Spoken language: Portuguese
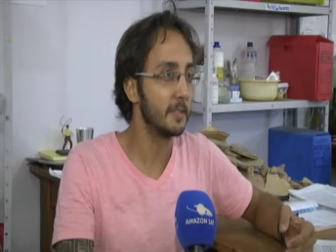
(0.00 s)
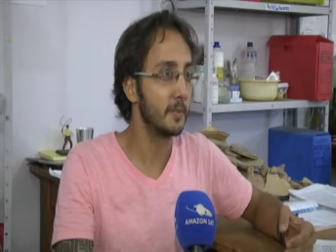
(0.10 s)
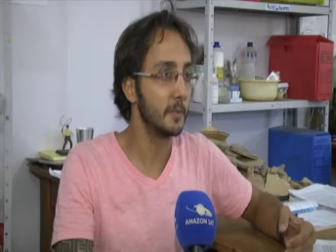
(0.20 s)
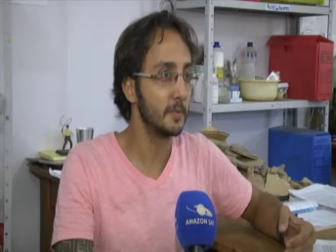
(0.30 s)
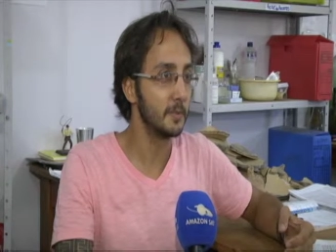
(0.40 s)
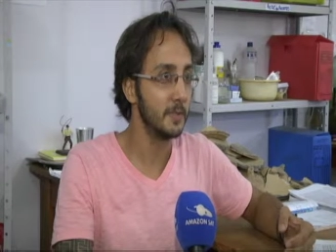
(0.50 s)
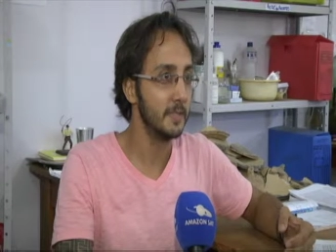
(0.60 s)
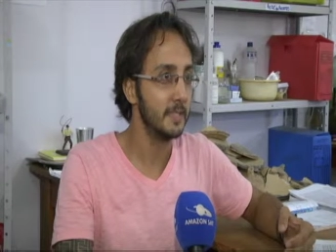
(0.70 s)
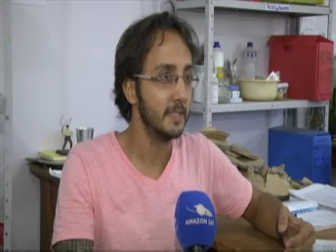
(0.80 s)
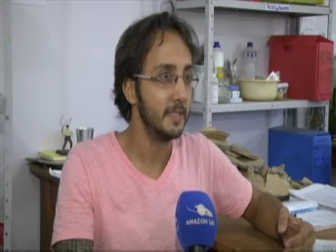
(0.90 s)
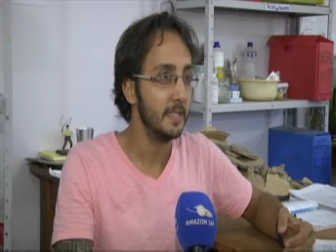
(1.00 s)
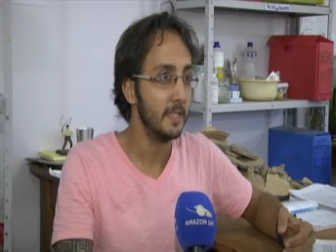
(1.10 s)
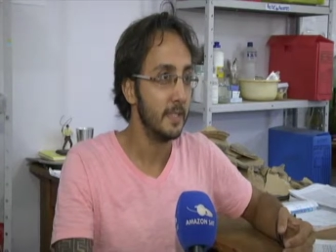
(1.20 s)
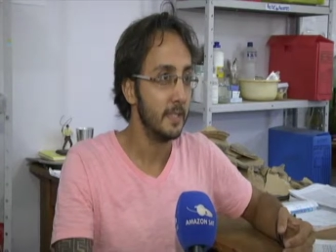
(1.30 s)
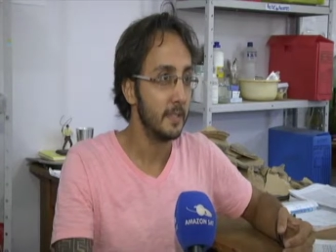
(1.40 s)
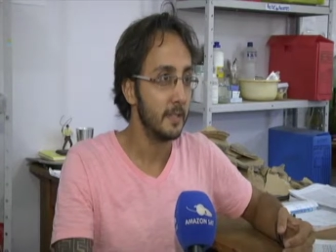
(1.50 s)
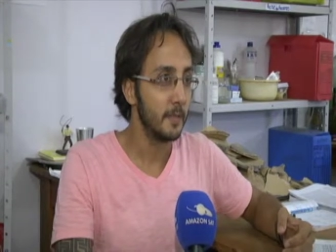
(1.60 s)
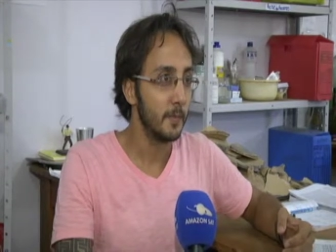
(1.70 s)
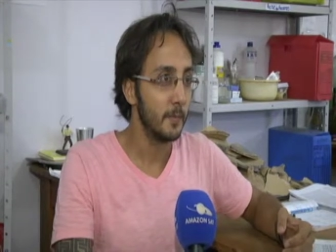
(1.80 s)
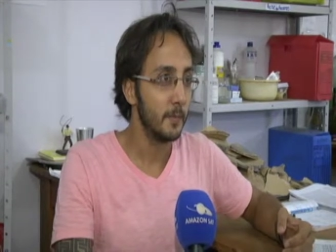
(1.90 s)
das informações.
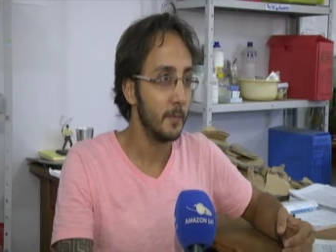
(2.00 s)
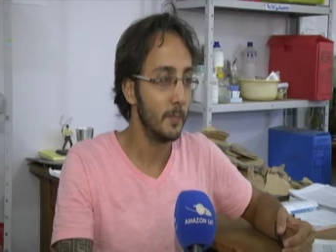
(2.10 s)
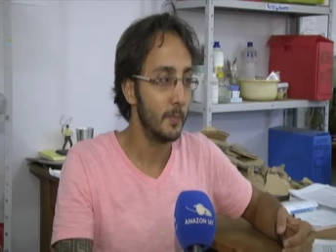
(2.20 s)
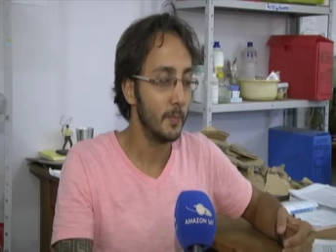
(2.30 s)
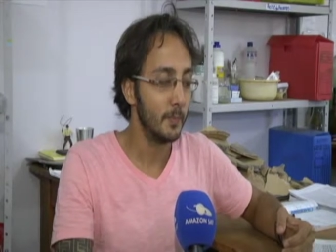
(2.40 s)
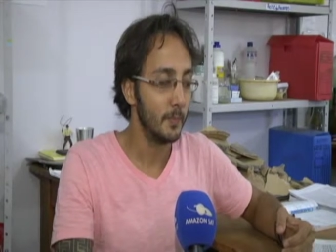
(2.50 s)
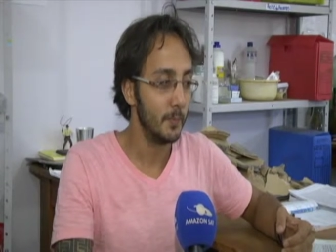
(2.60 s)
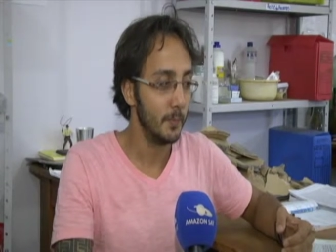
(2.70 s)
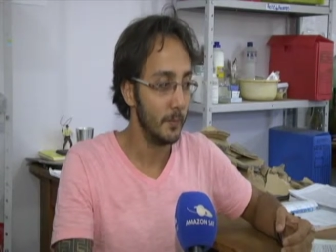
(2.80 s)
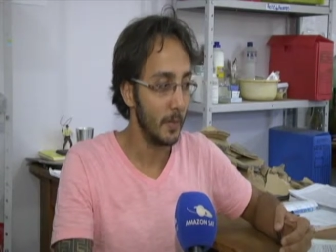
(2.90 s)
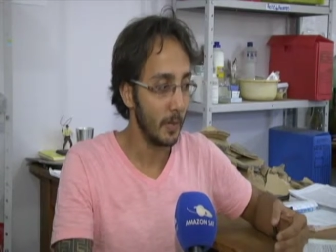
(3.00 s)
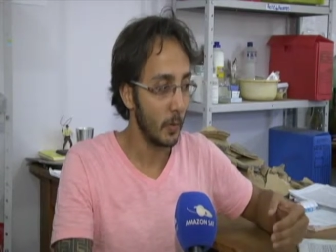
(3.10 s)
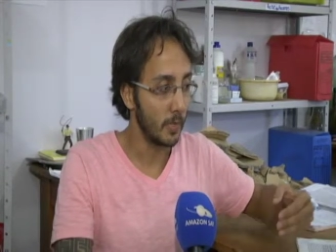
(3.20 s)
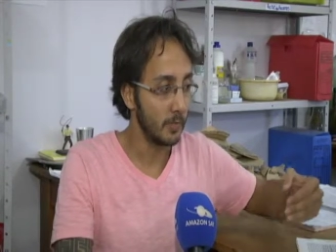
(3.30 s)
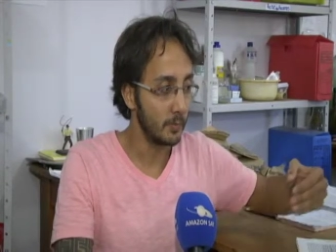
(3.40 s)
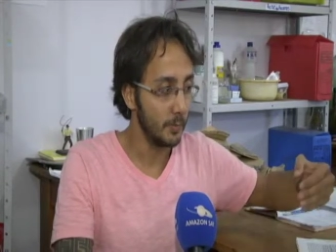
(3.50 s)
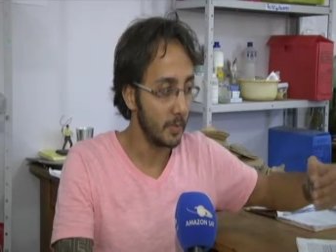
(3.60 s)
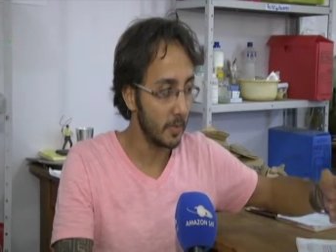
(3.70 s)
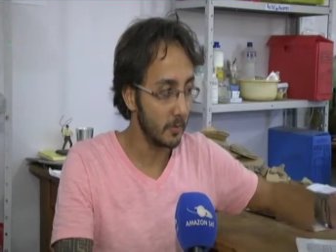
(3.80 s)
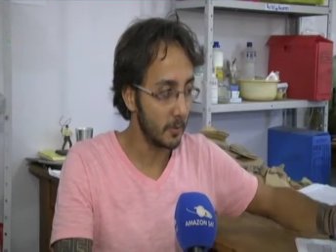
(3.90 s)
Então, agora em
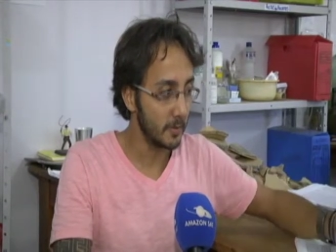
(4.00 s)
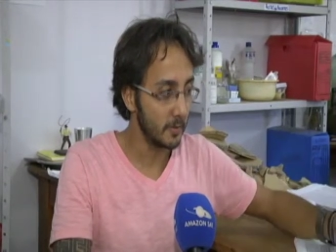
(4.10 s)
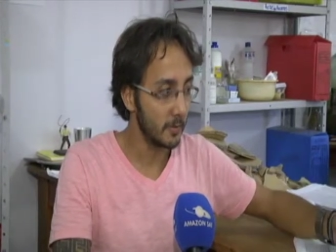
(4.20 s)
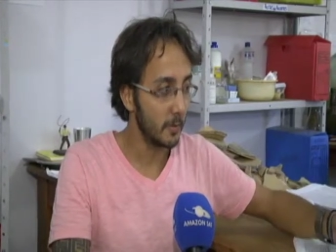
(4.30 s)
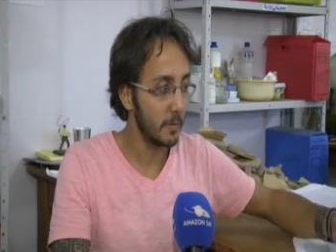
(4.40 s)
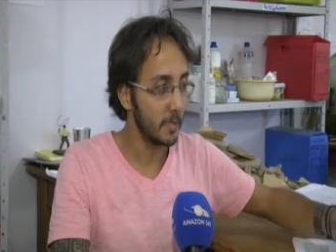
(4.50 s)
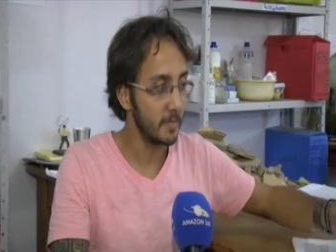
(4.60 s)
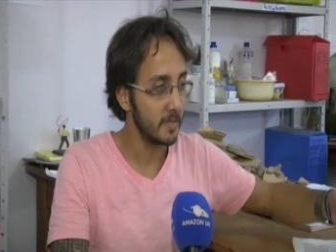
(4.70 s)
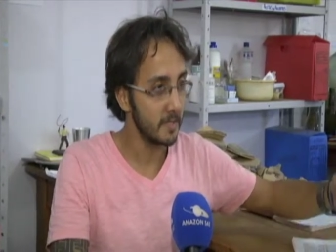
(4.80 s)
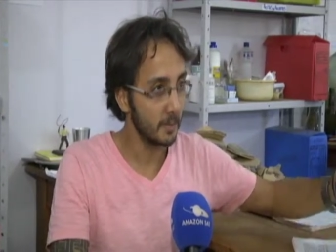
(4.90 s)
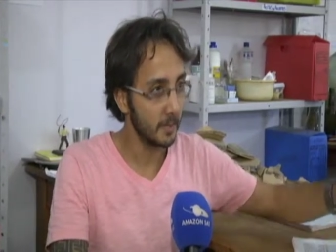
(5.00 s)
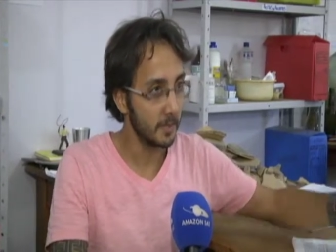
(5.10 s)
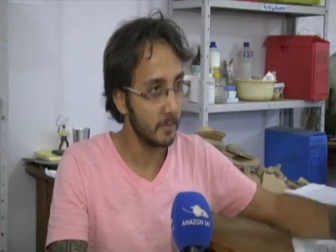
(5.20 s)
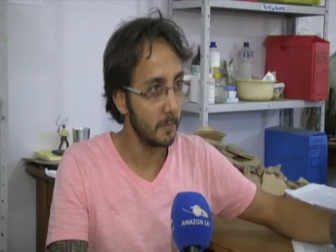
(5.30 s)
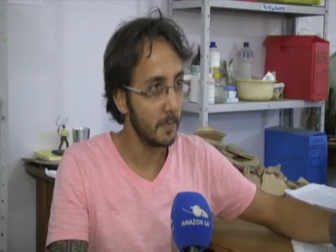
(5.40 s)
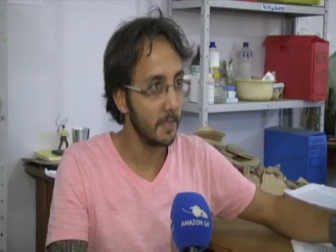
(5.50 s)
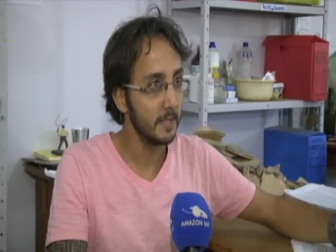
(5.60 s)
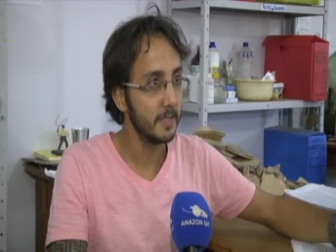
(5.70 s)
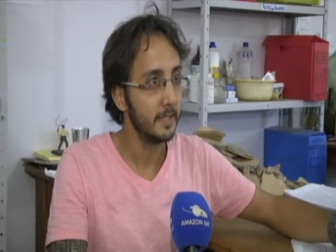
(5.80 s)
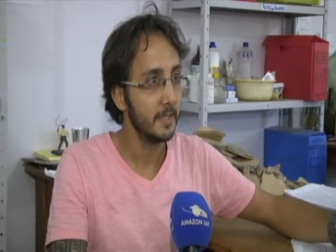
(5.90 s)
2014, agora teve essa segunda campanha.